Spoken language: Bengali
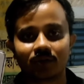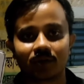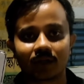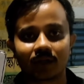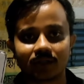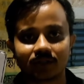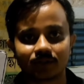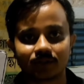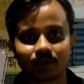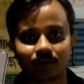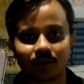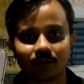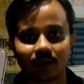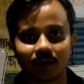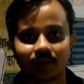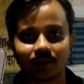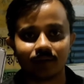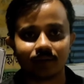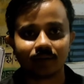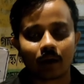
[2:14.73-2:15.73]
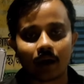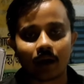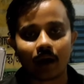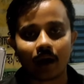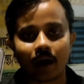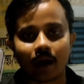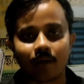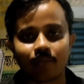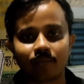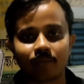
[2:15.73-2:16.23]
বিতরণ আজ করলাম
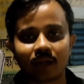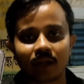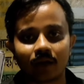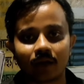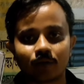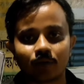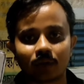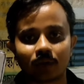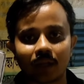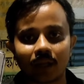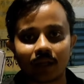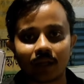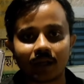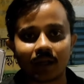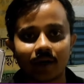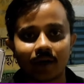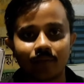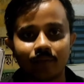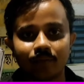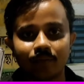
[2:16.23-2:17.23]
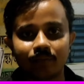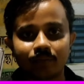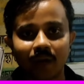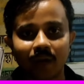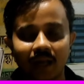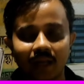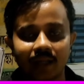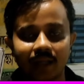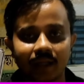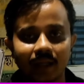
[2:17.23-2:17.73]
আমরা টোটাল গ্রাম
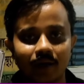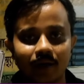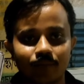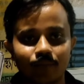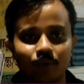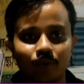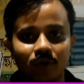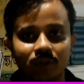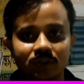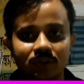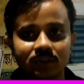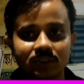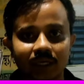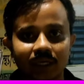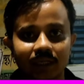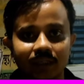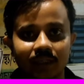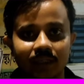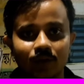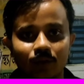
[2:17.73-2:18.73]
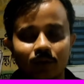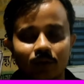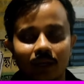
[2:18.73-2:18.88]
বালিগ্রাম পঞ্চায়েতে